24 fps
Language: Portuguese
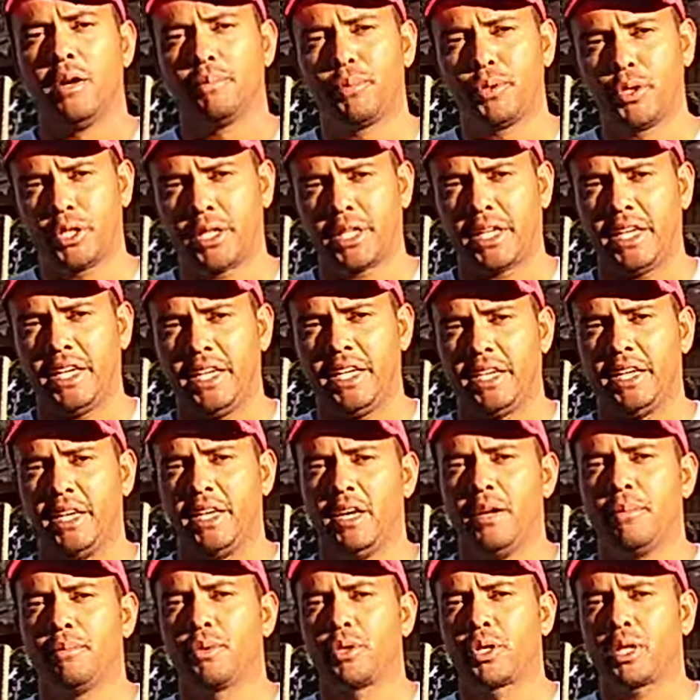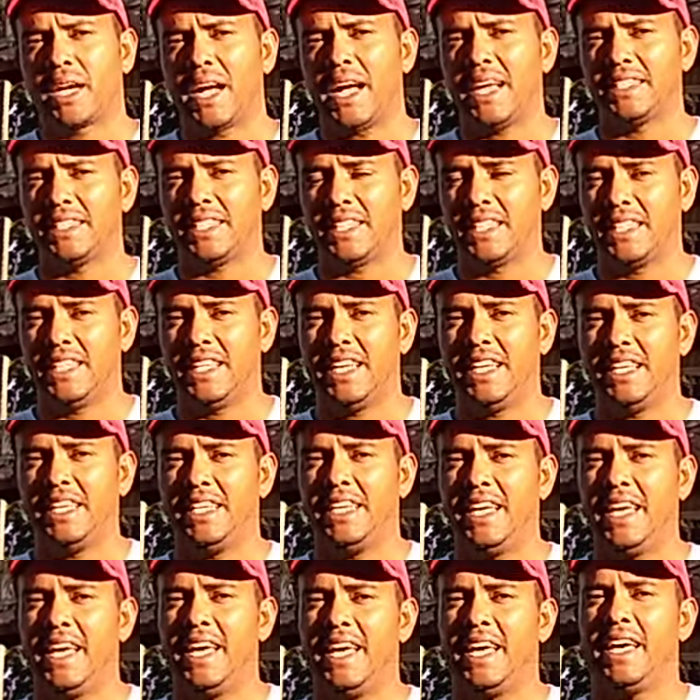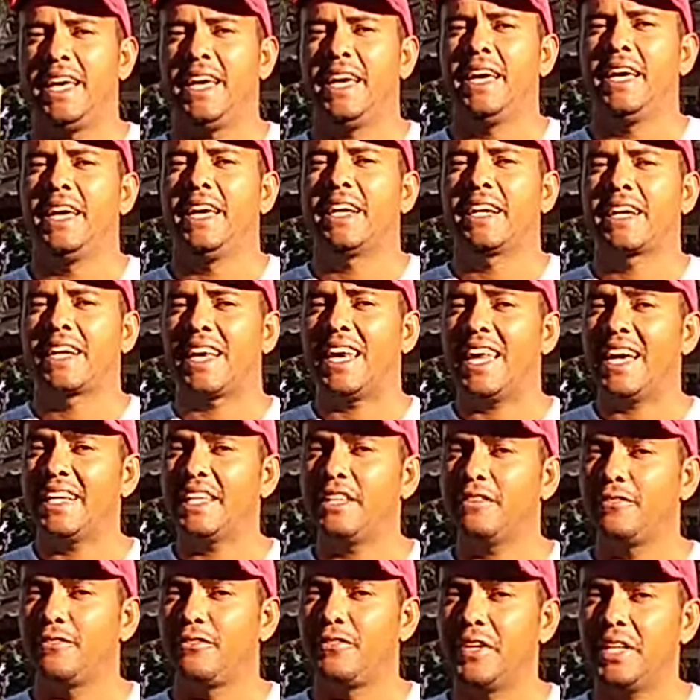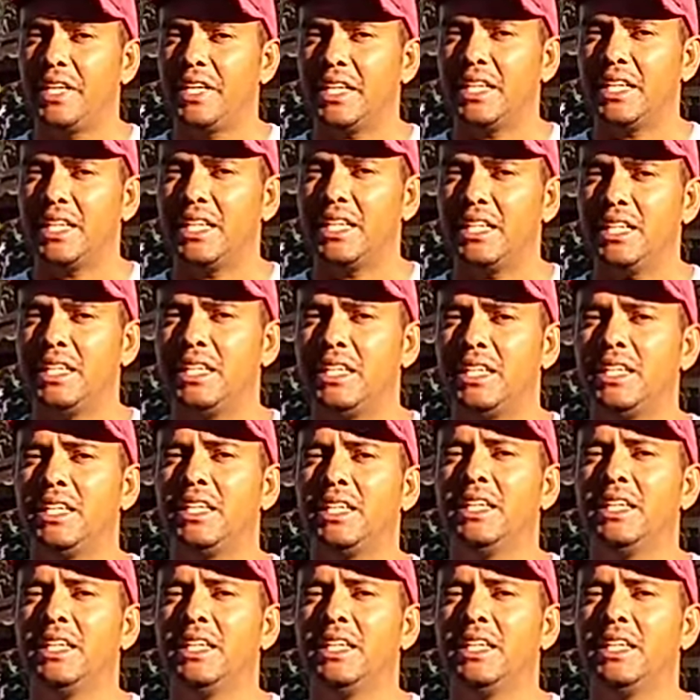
Por quê? Por causa que ele é clarifica